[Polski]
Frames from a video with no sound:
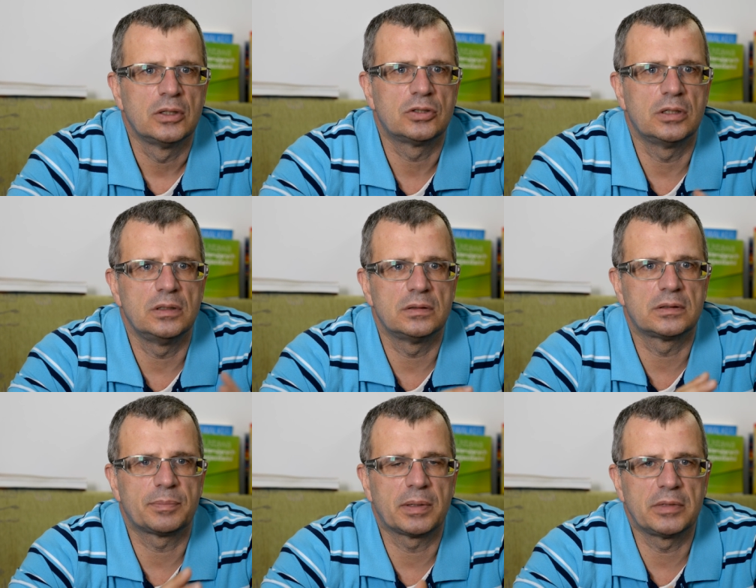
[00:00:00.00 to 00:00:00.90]
Czyli
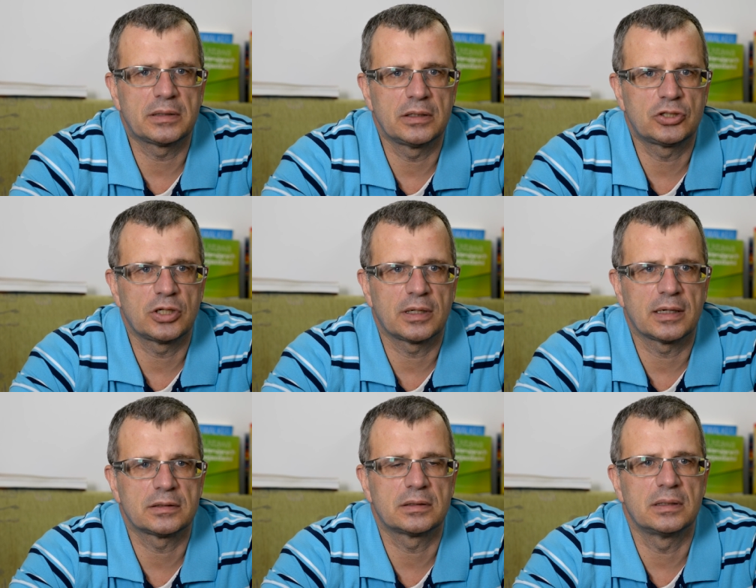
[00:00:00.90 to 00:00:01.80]
zapamiętaj jeszcze
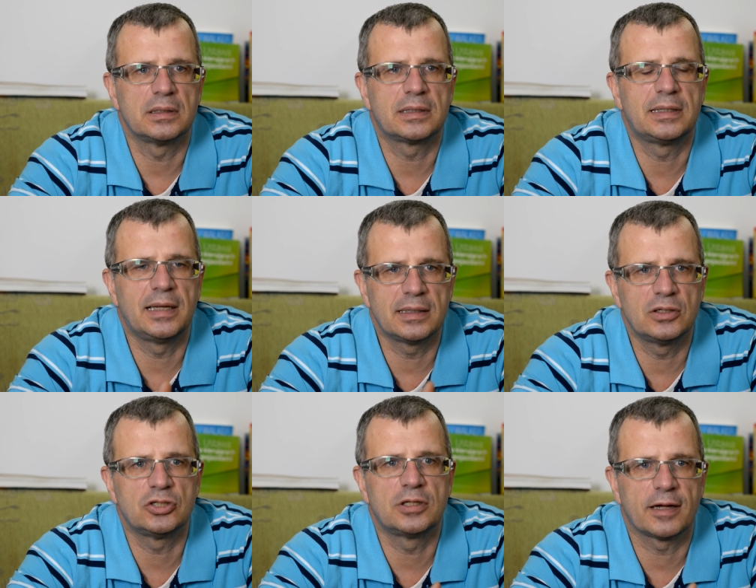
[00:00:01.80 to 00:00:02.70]
raz, y,
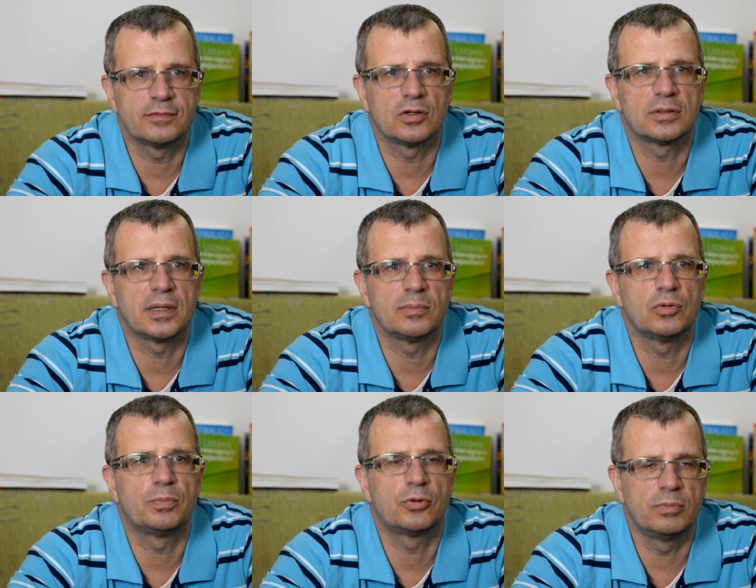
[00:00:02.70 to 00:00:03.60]
kiedyś dawno
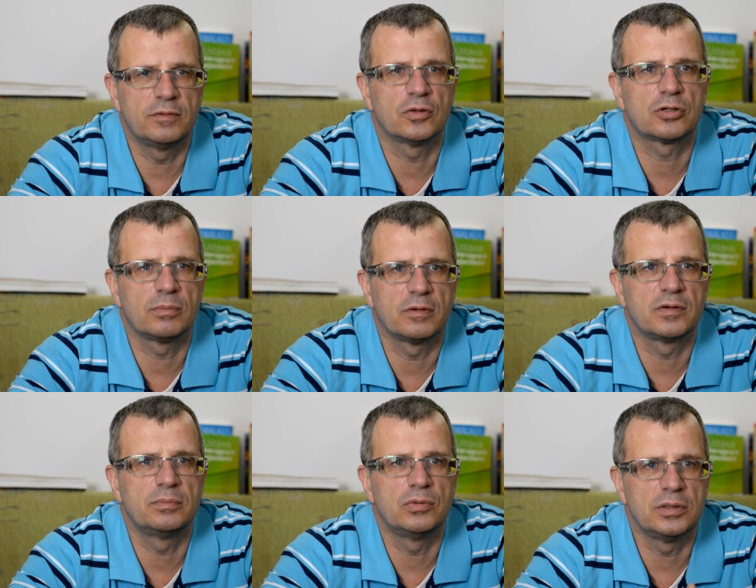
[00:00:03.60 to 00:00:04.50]
temu próby
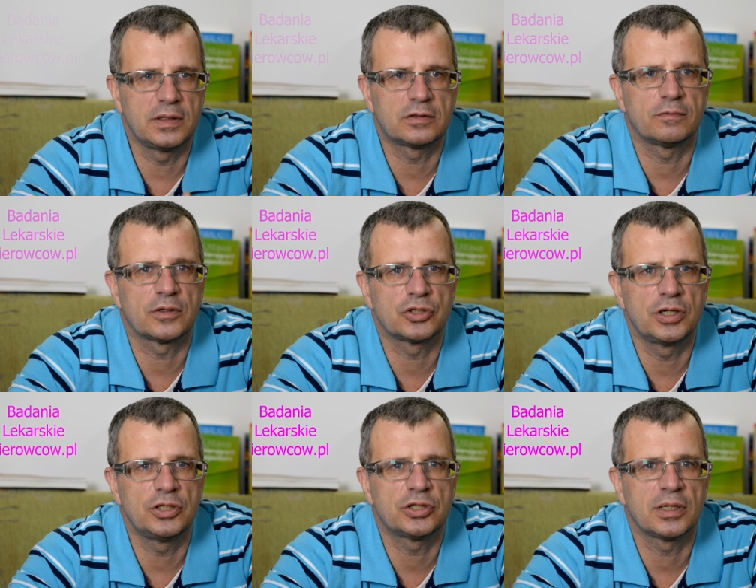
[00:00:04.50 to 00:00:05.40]
wątrobowe były nieco
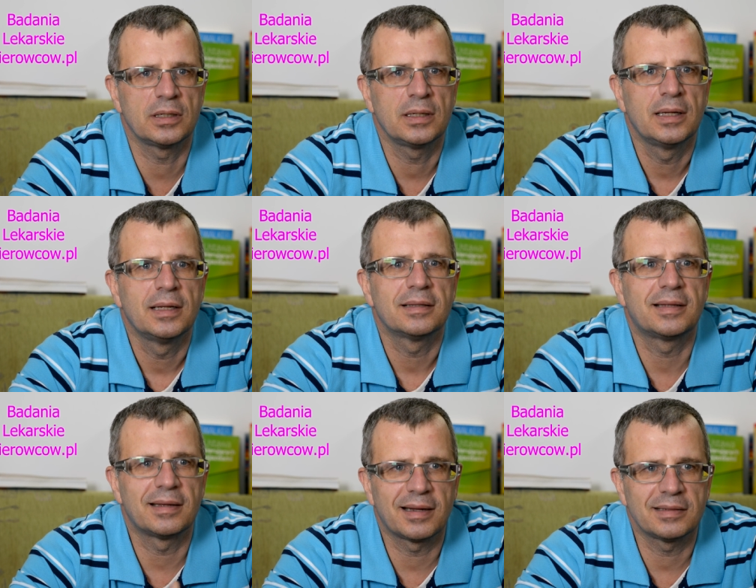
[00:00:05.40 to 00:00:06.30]
ważniejsze,
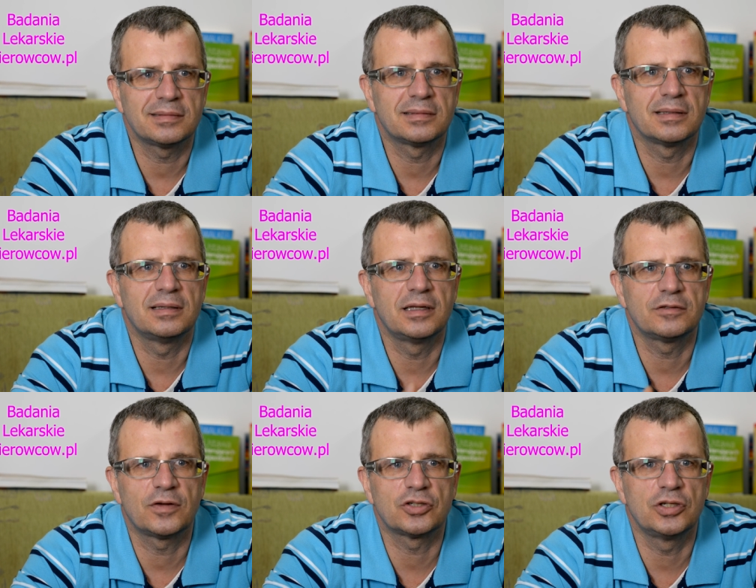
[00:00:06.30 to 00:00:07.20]
teraz
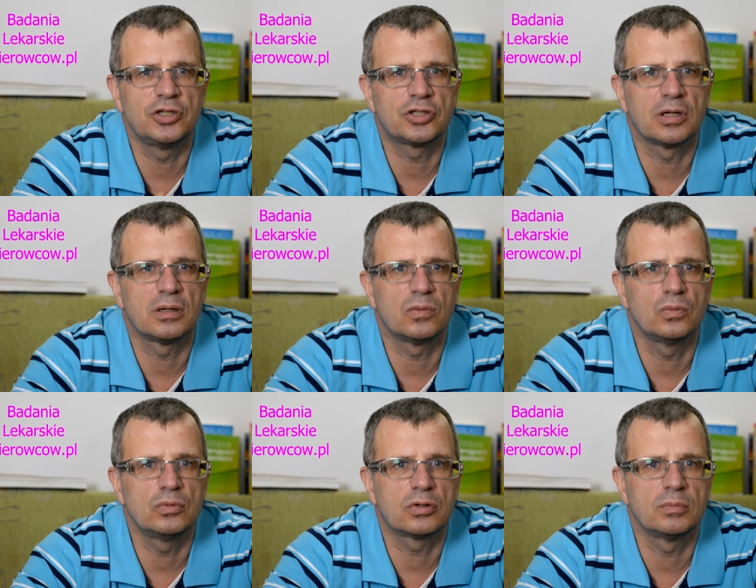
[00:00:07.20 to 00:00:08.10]
jest ważniejsze
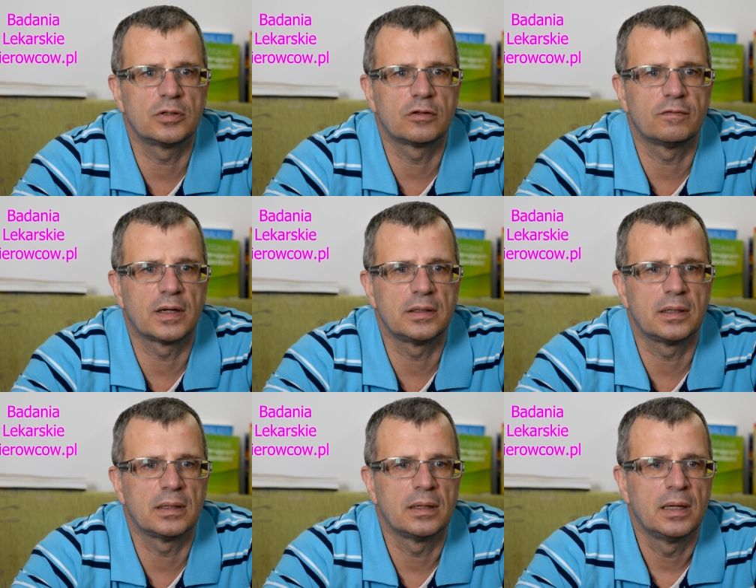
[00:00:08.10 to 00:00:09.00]

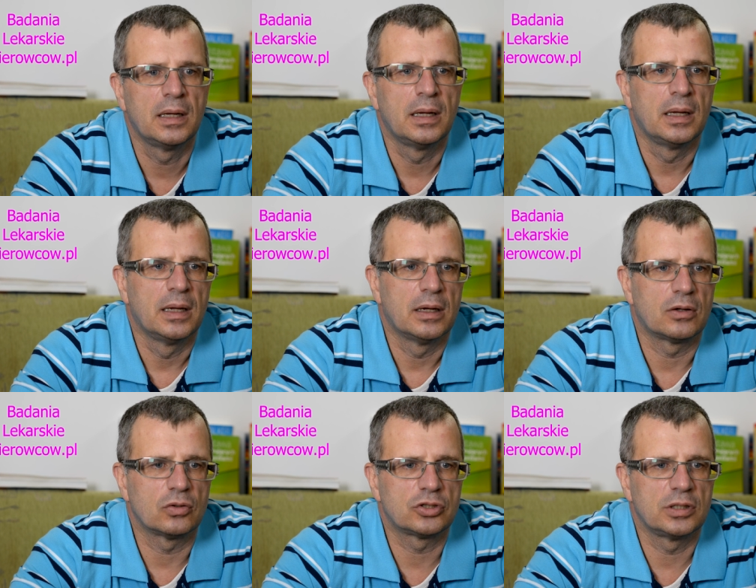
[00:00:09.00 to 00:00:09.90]
udokumentowanie
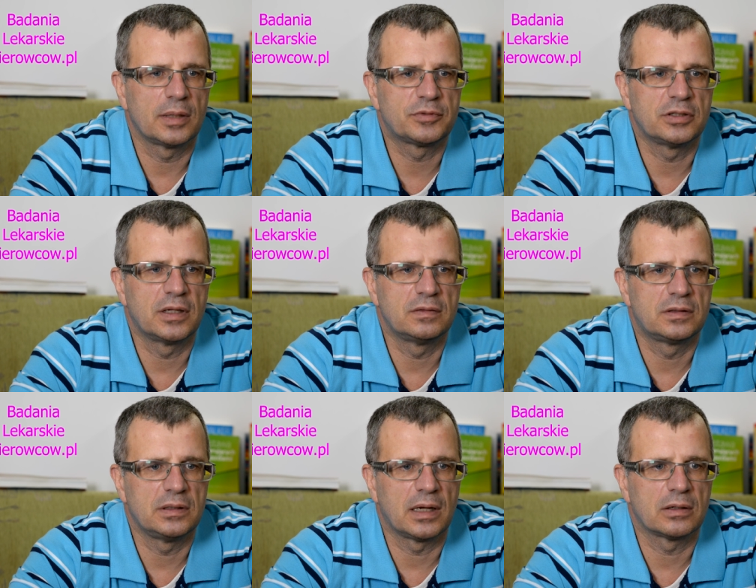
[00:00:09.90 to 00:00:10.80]
rocznej
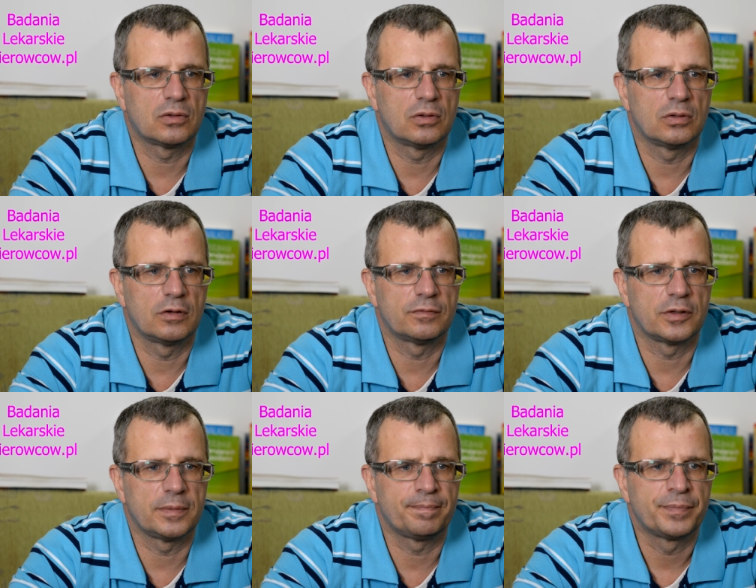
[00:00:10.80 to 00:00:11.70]
abstynencji
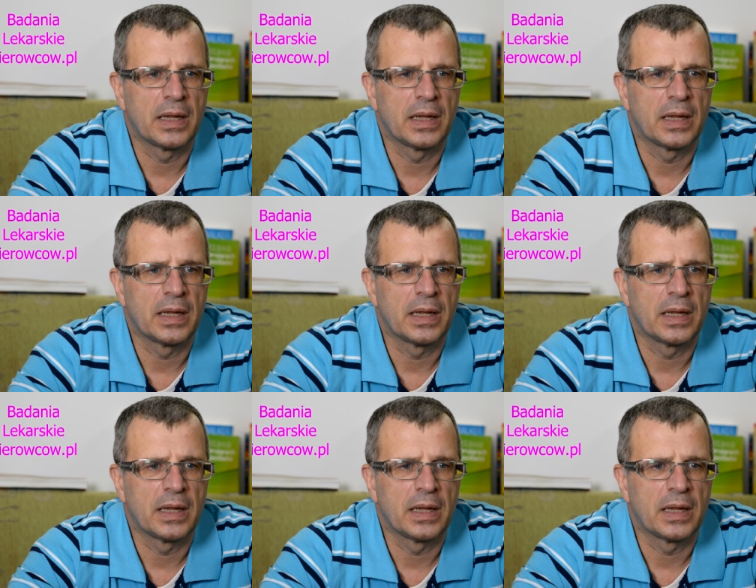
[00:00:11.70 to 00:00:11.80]
alkoholowej.